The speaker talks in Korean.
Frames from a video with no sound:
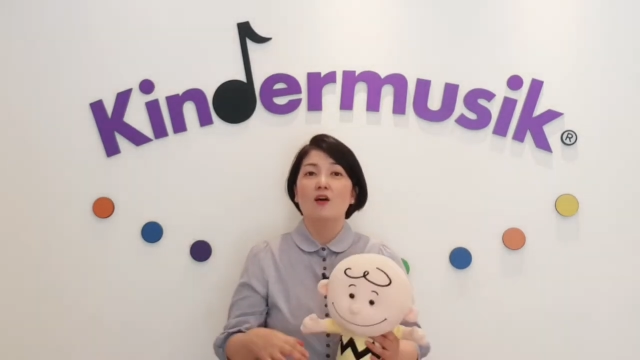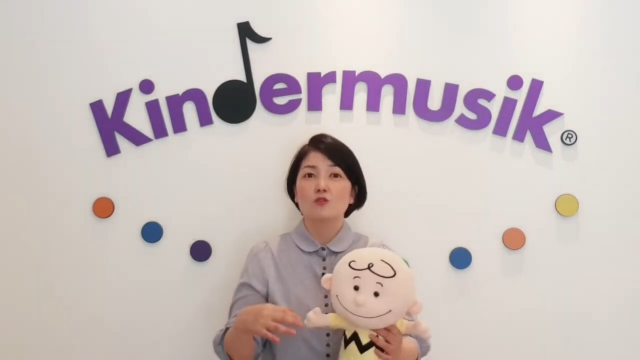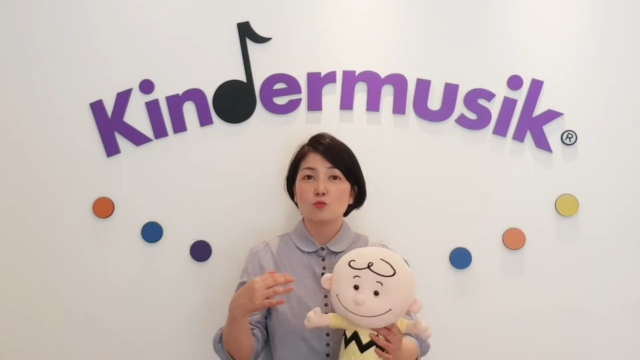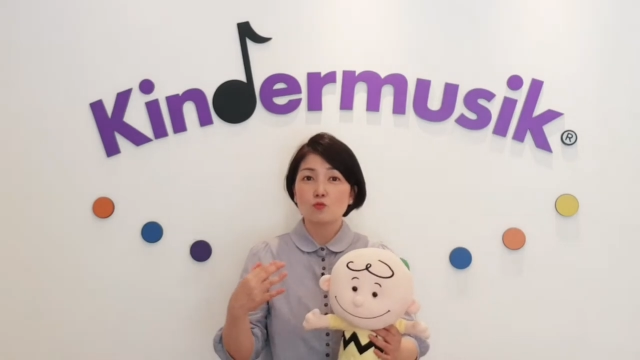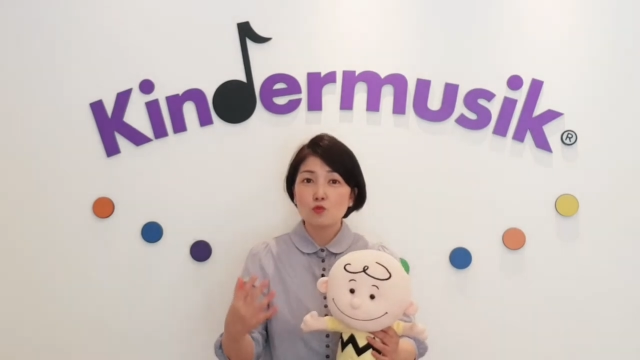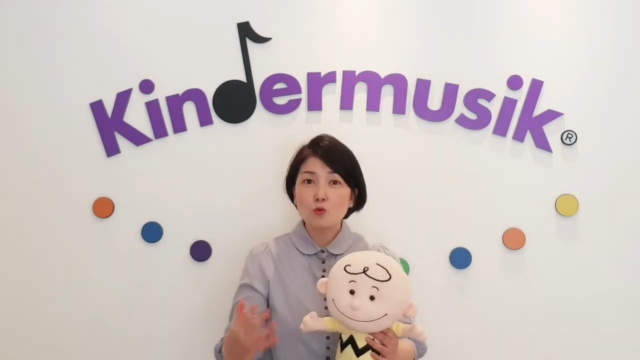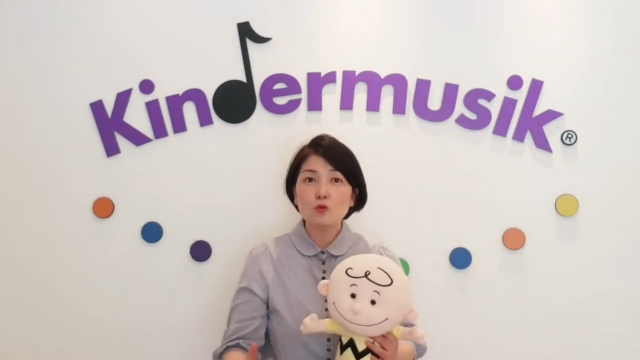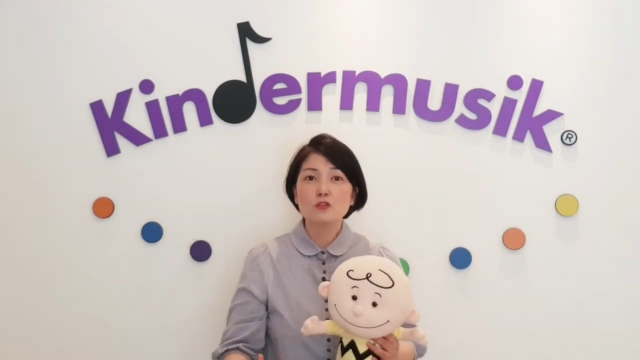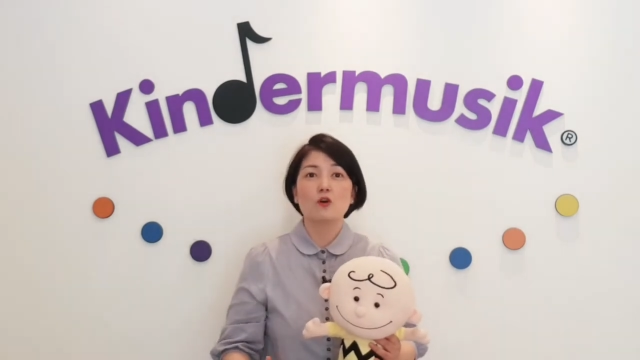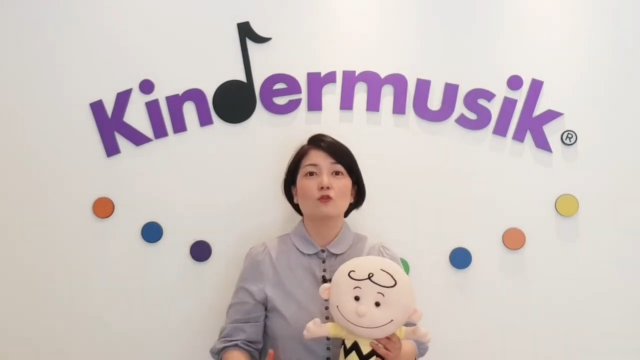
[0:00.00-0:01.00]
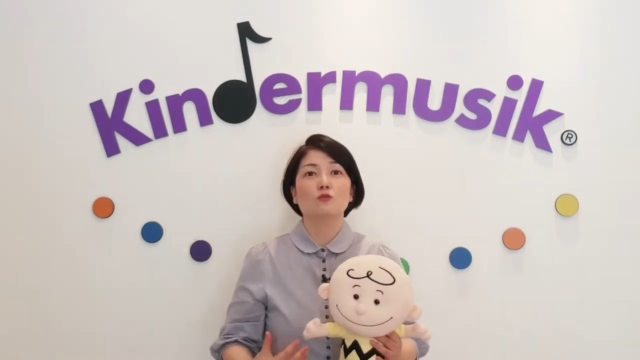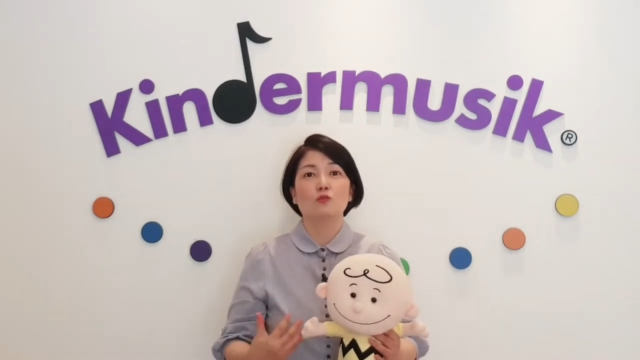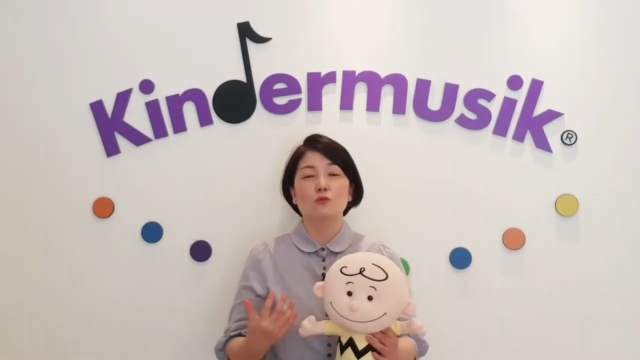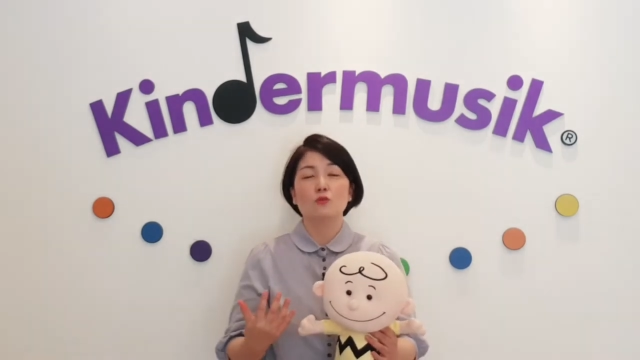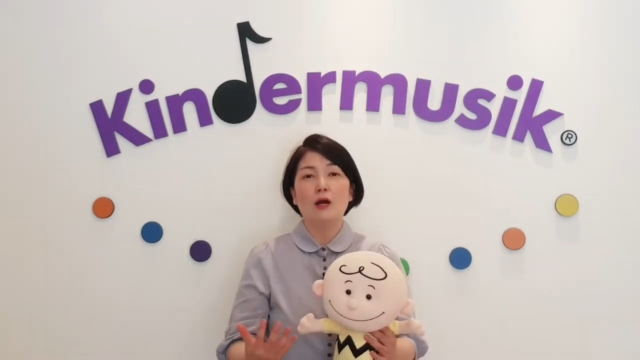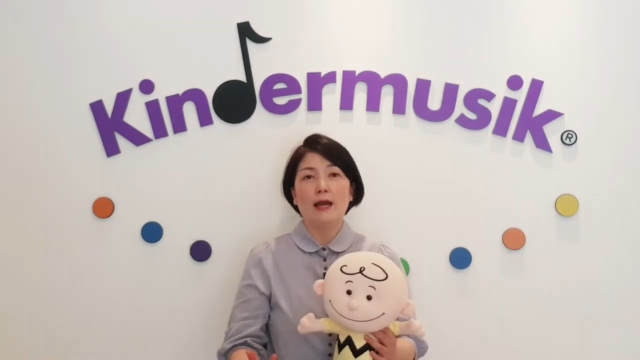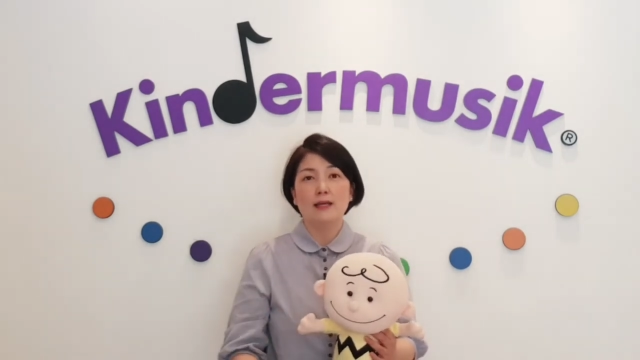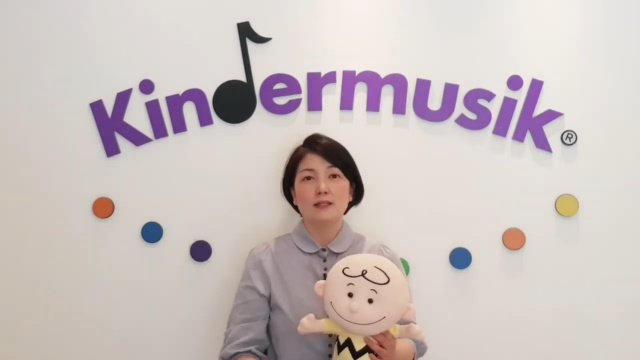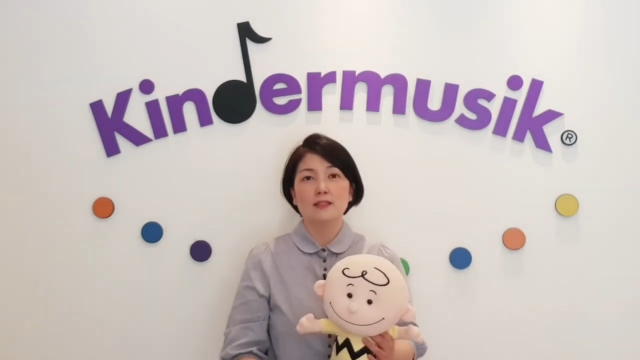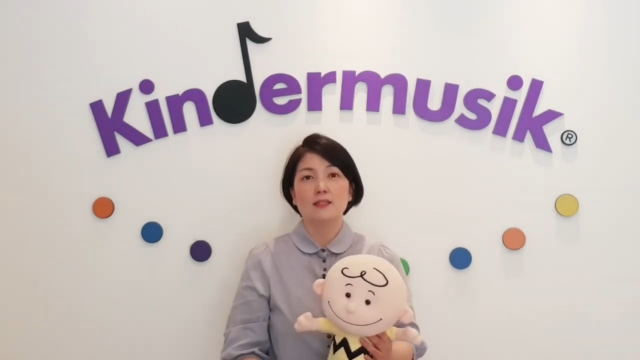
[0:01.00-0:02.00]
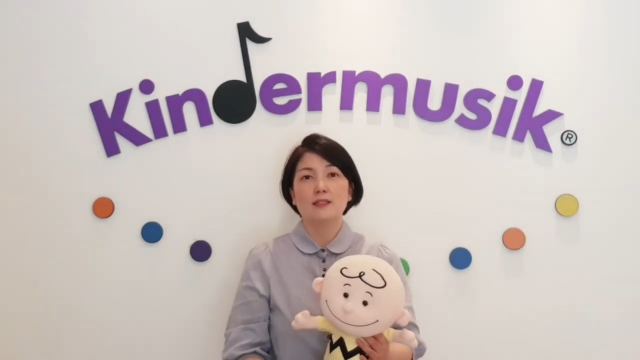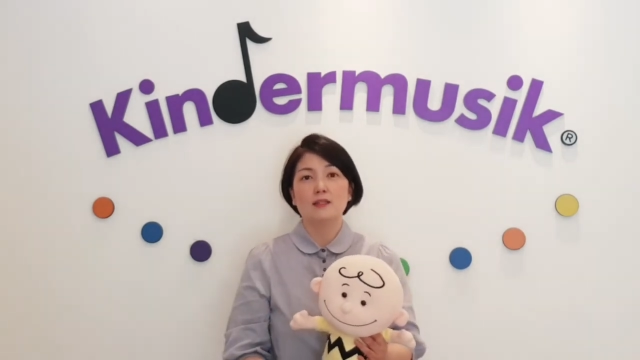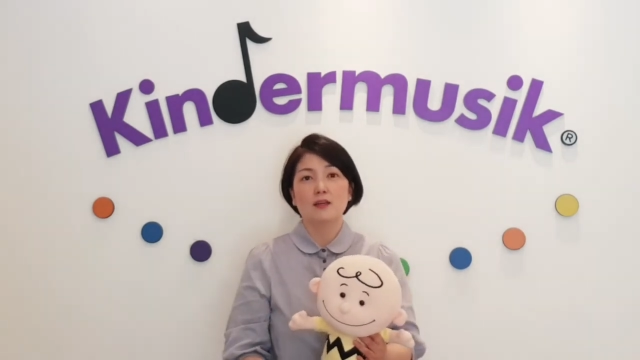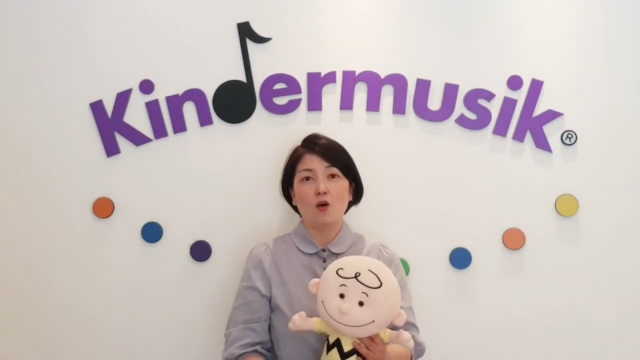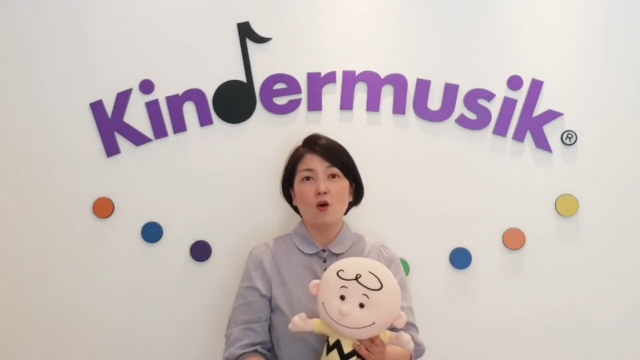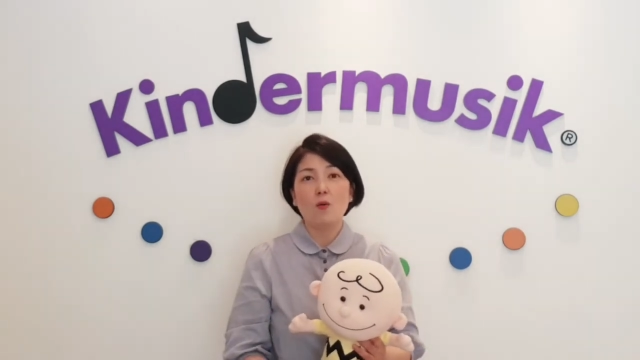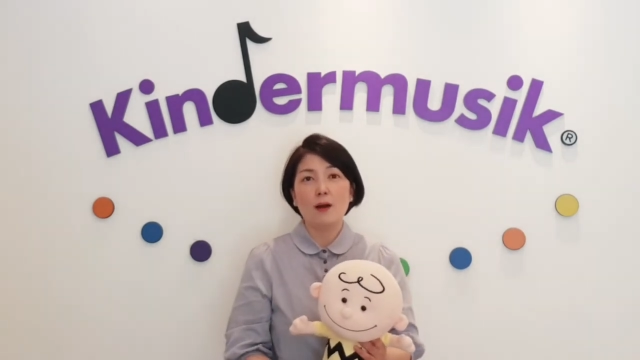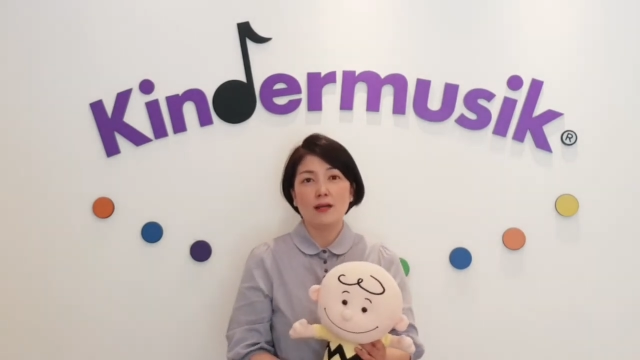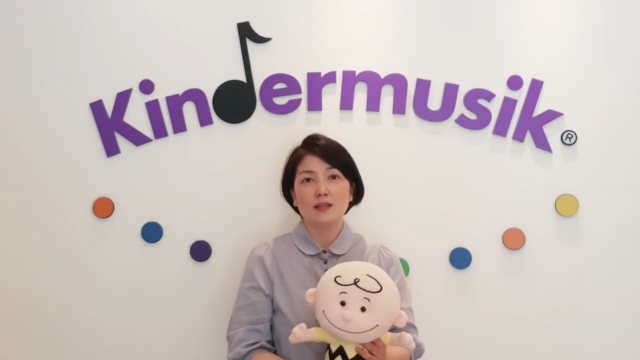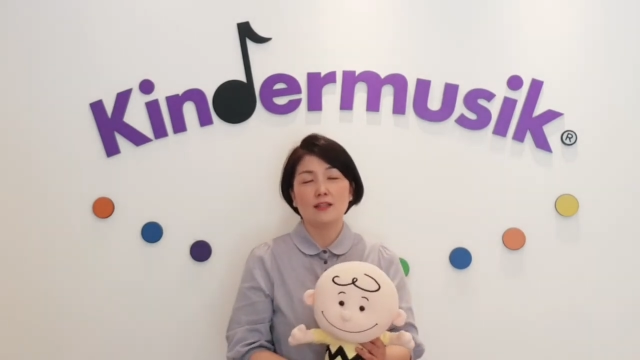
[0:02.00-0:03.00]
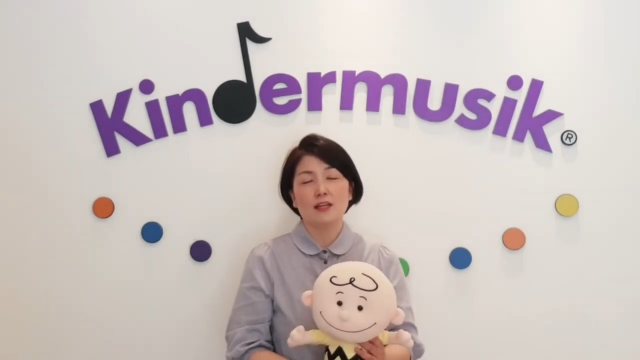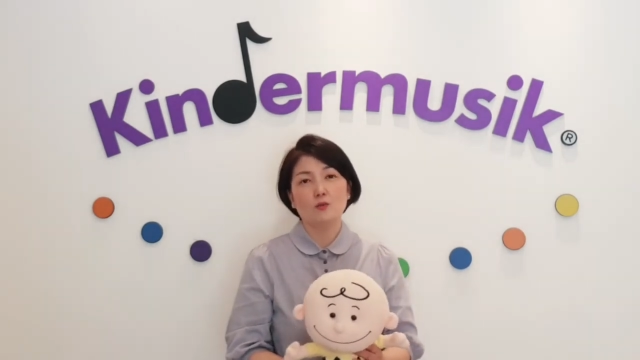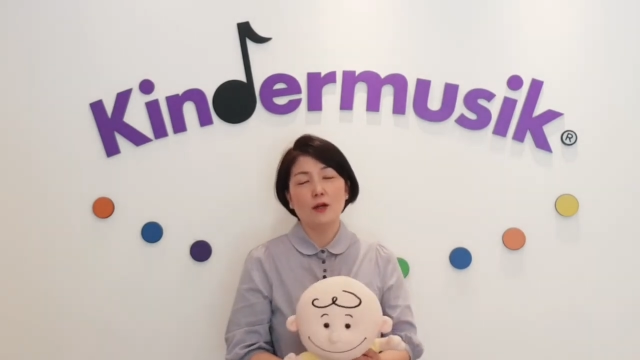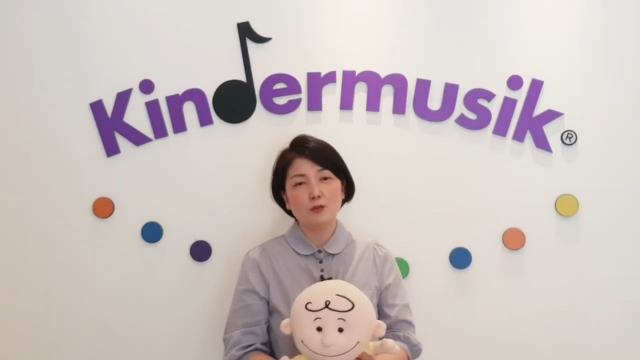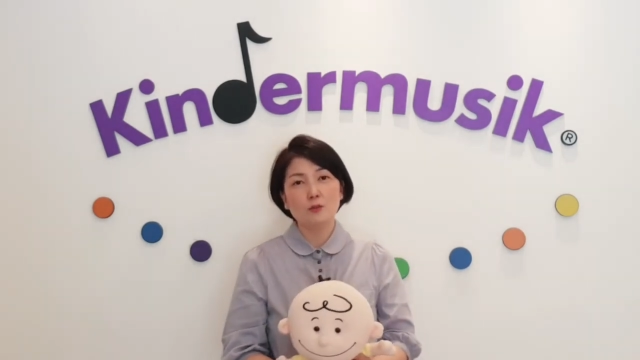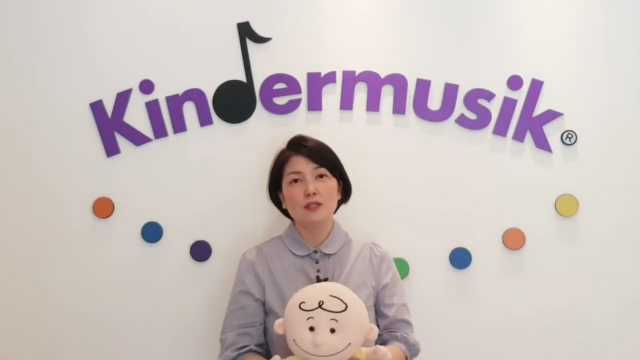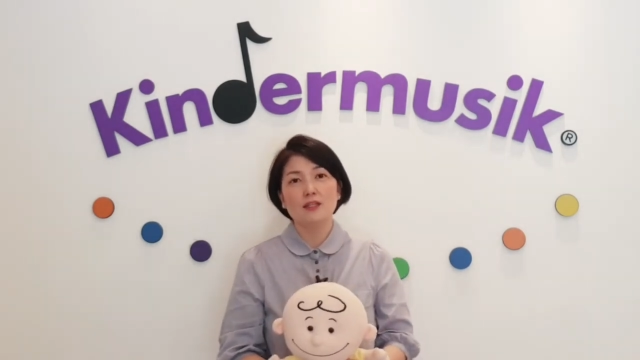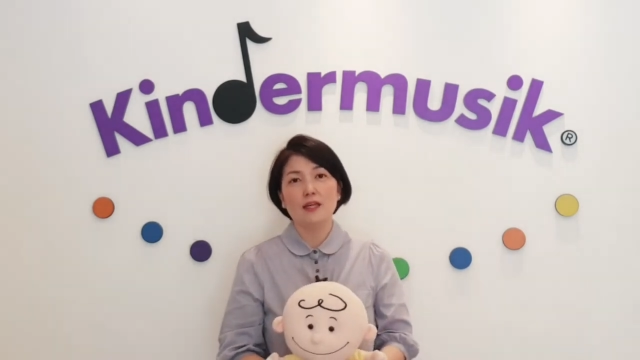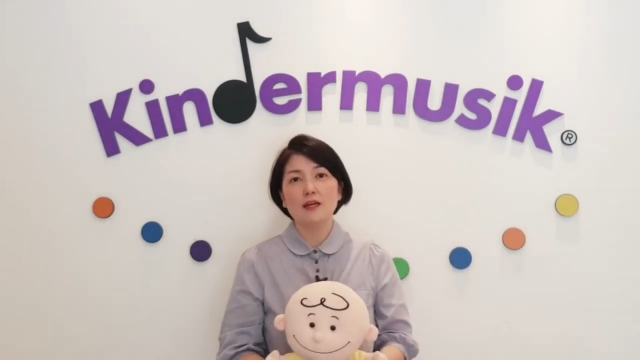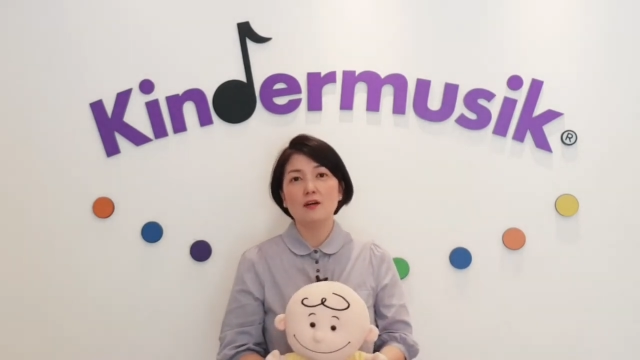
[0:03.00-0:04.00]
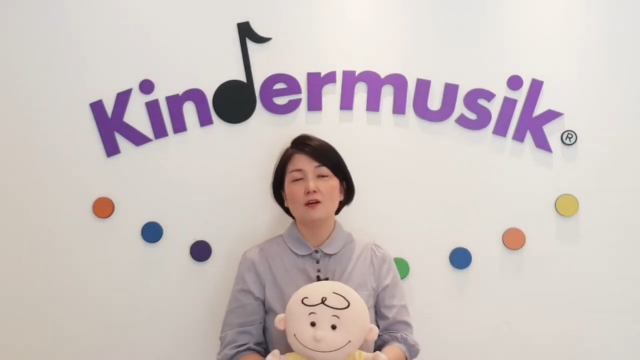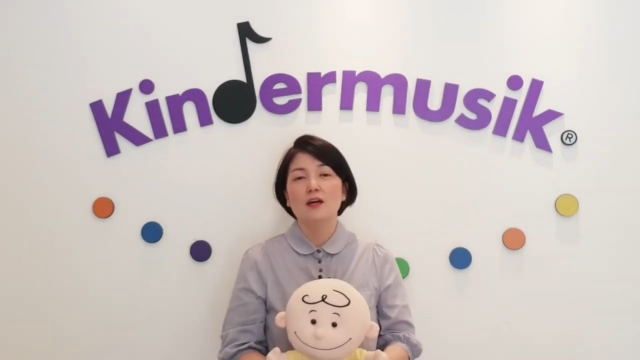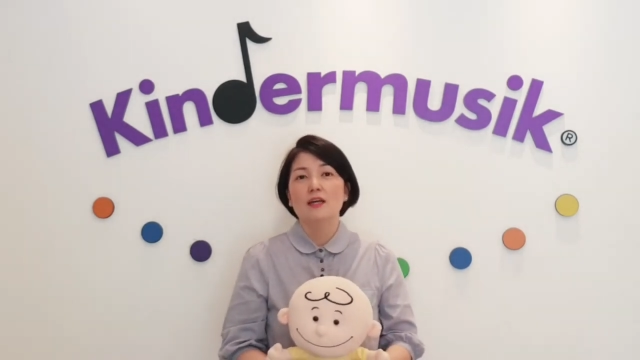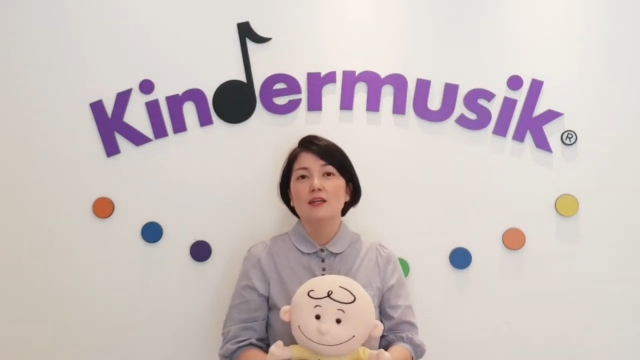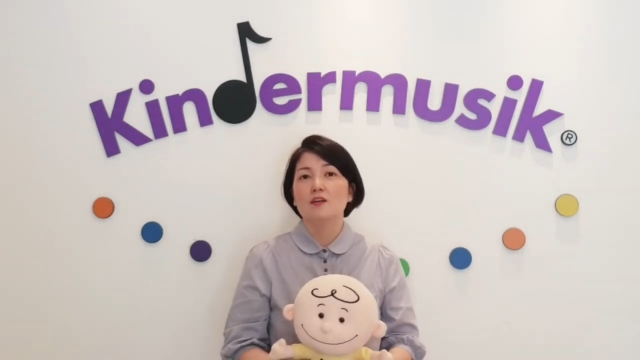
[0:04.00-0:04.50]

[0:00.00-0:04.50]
어 좀 수동적으로 아이들이 경험하게 되는 활동인데요.